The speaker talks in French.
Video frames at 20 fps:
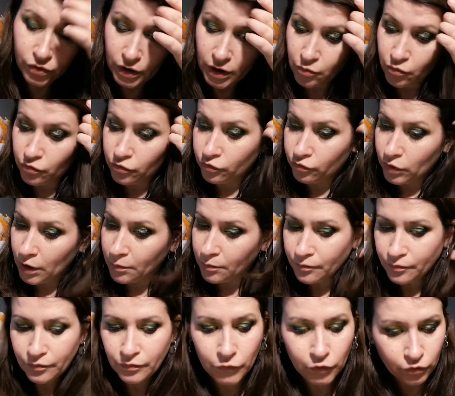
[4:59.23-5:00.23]
aurai besoin.
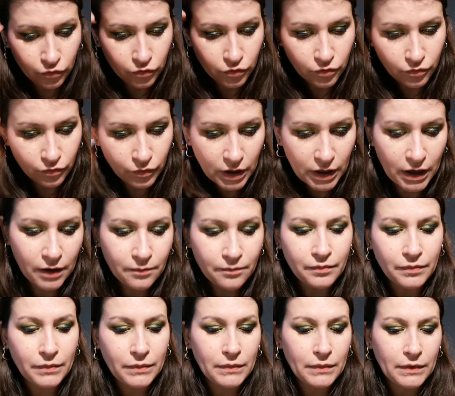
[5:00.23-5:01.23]
Donc voilà.
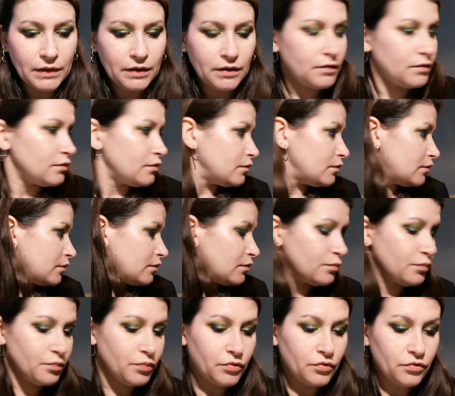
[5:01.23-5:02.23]

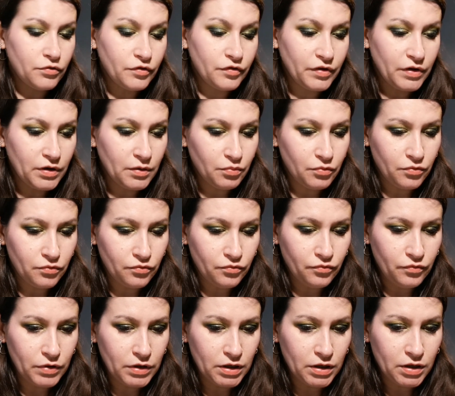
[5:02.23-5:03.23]
Prochain
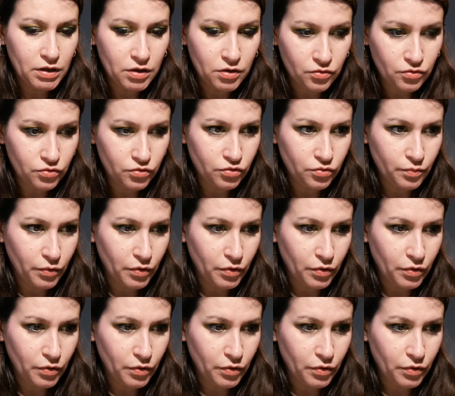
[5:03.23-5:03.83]
produit que je